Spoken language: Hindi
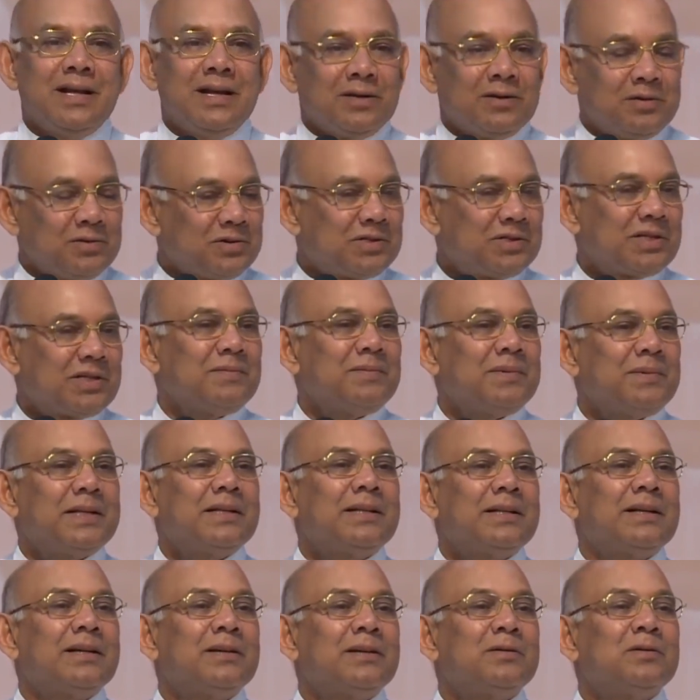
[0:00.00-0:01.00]
कुछ समय
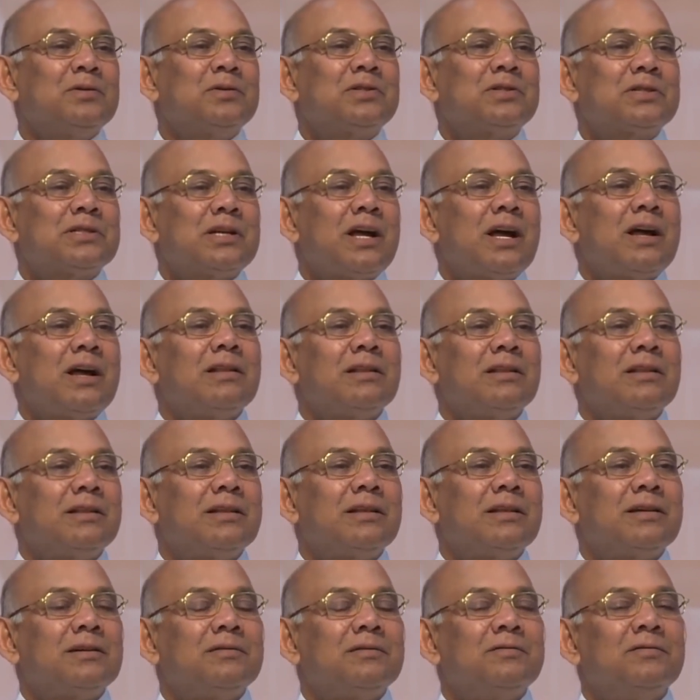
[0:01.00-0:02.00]
तक कुछ साल
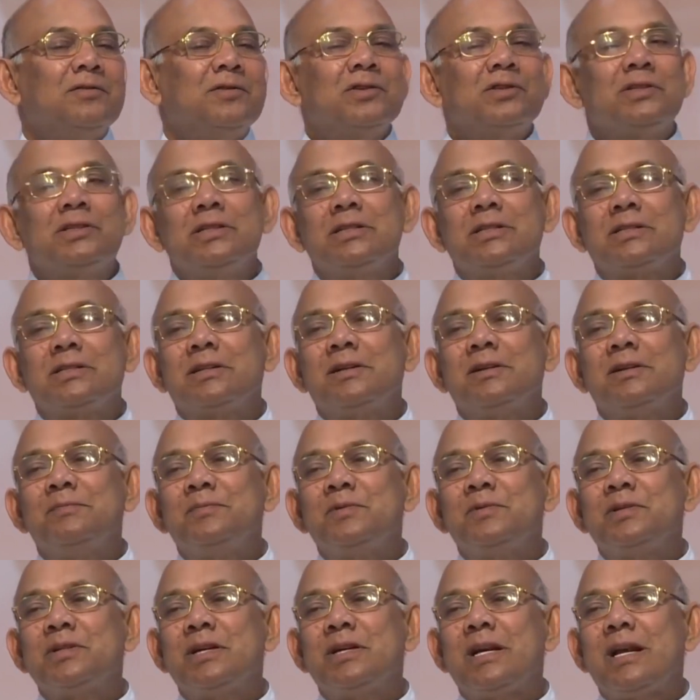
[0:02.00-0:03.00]
तक वो
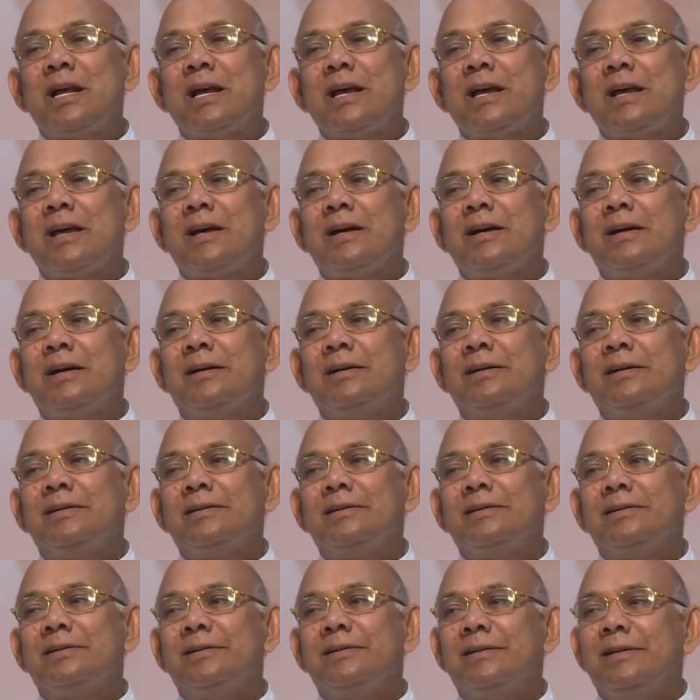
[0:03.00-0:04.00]
सिस्टम चलाया
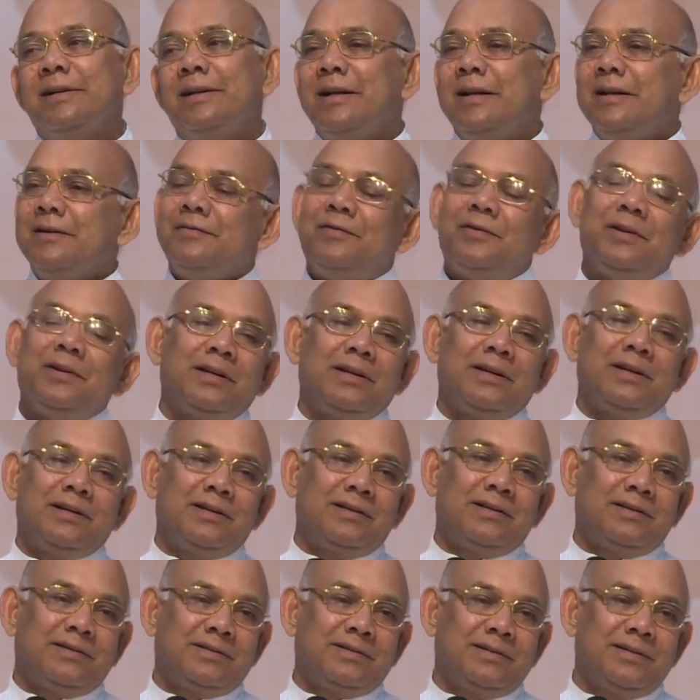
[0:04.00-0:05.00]
फिर
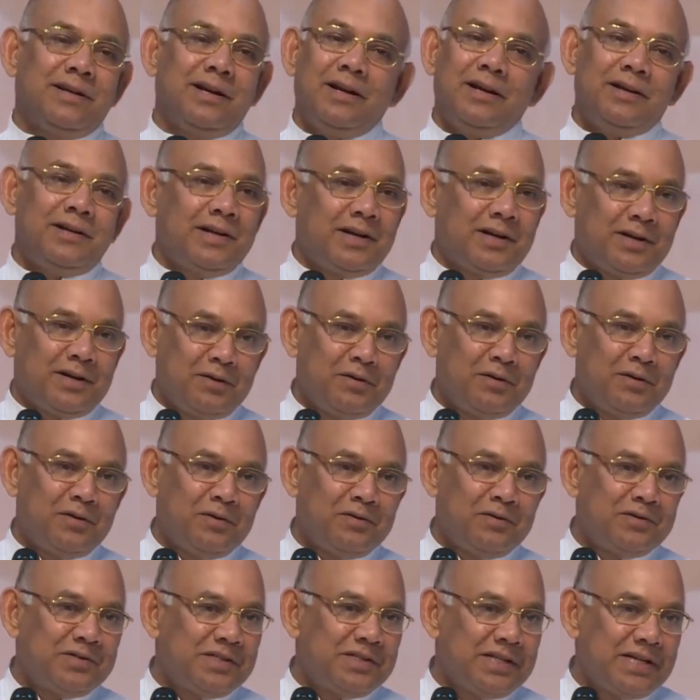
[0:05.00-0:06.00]
नई
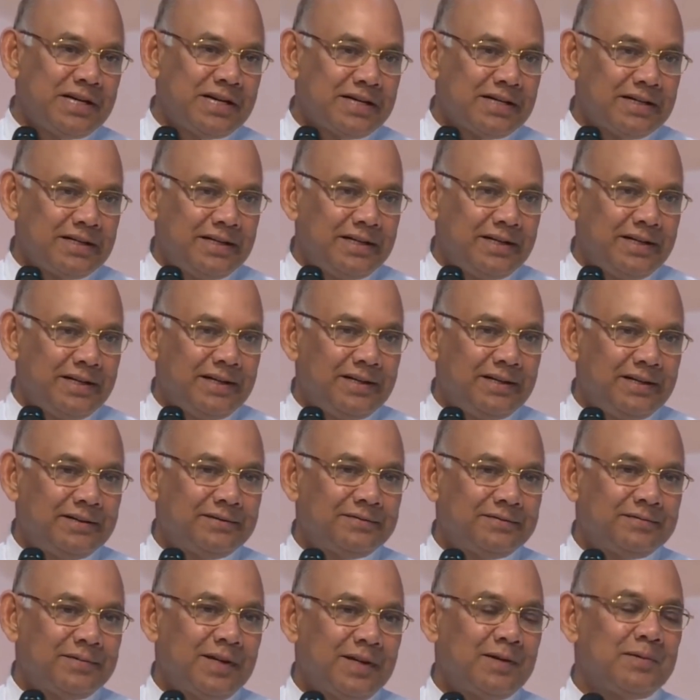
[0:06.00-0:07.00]
टेक्नोलॉजी आ गई
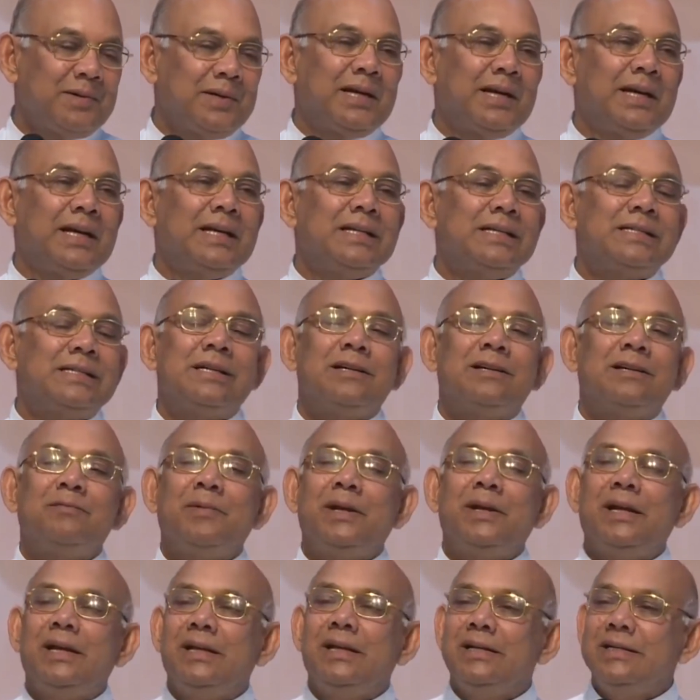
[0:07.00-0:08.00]
हमारे किचन
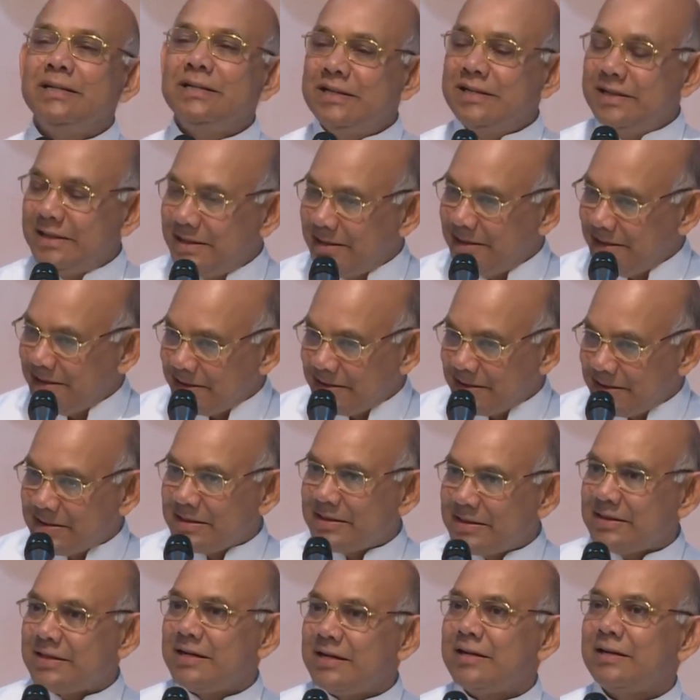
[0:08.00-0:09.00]
में
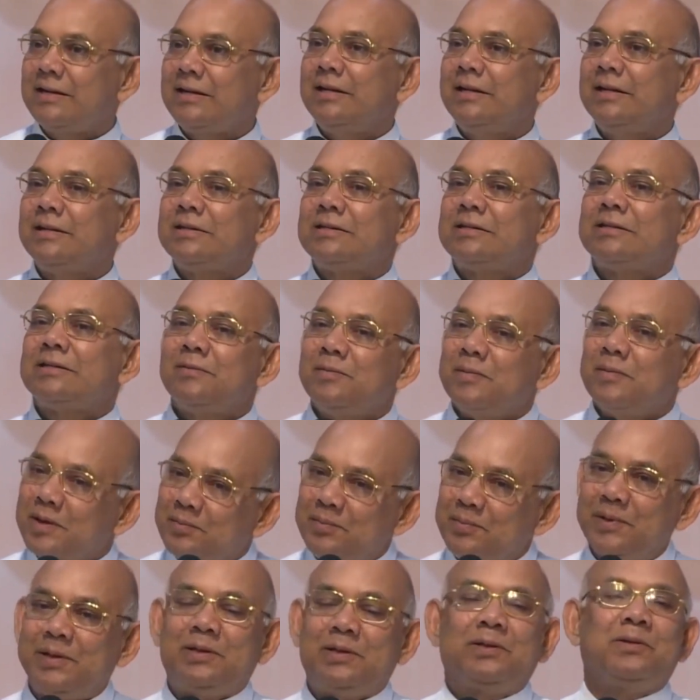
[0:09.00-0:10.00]
इंजीनियर्स आ गए
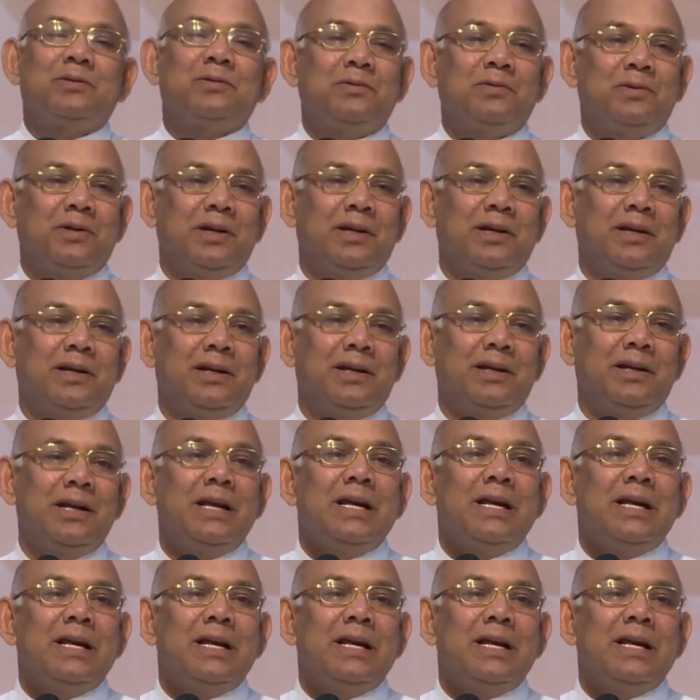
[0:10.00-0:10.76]
समर्पित हो गए